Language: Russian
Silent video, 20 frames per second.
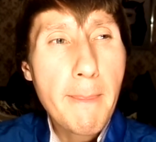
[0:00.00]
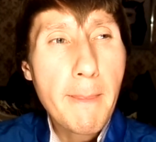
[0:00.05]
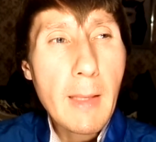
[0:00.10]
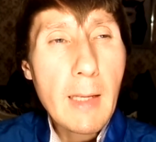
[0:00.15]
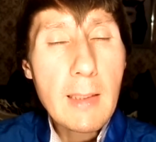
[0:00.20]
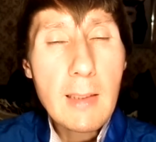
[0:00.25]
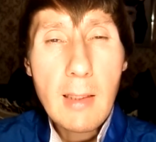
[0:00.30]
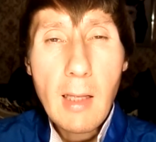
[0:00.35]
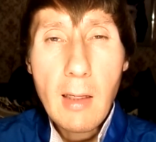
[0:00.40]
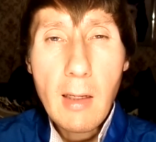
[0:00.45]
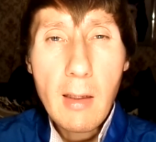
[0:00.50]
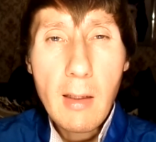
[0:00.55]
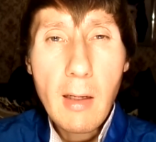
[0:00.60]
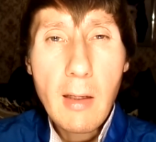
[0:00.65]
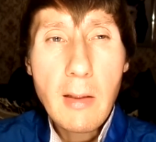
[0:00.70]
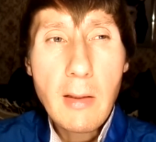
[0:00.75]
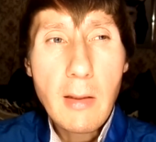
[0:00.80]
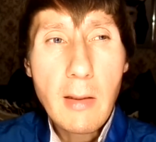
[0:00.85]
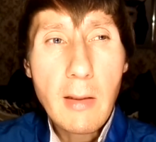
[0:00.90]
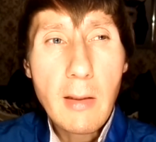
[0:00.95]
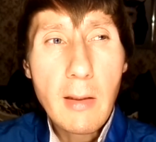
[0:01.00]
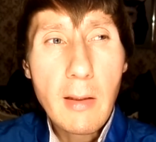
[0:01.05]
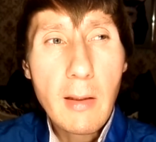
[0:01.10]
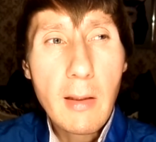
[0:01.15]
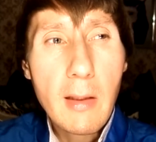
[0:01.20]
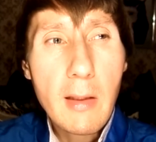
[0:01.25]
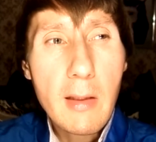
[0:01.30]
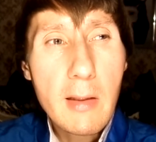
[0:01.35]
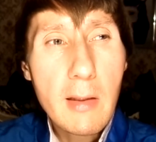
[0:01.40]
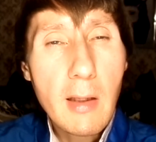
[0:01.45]
старой России
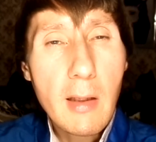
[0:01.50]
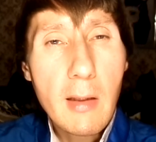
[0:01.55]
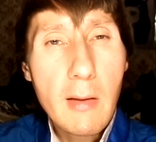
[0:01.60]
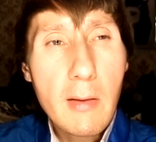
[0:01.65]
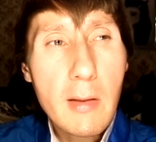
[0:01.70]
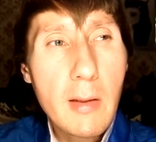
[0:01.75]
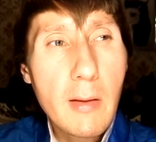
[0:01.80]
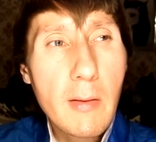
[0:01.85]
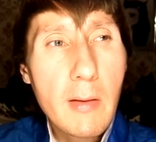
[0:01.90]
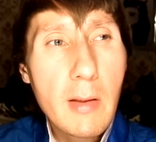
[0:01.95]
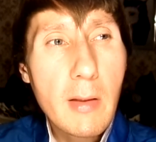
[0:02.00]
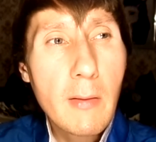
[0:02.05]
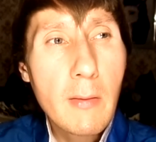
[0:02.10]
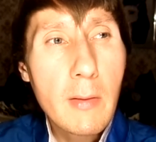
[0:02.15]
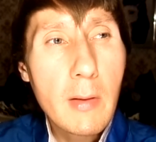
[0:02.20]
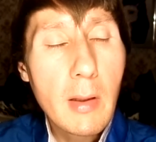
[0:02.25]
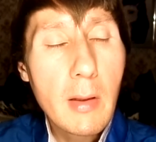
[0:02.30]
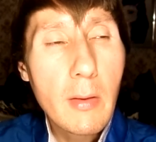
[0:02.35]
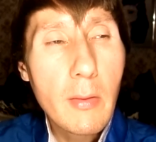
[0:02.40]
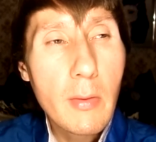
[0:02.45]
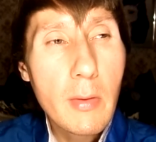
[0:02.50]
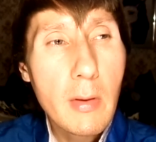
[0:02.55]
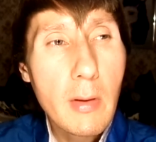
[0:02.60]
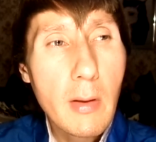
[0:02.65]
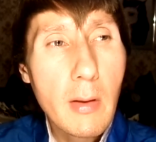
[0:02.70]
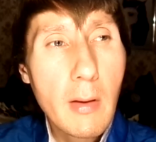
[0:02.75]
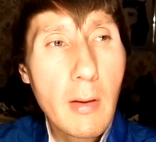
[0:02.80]
или старого Советского Союза.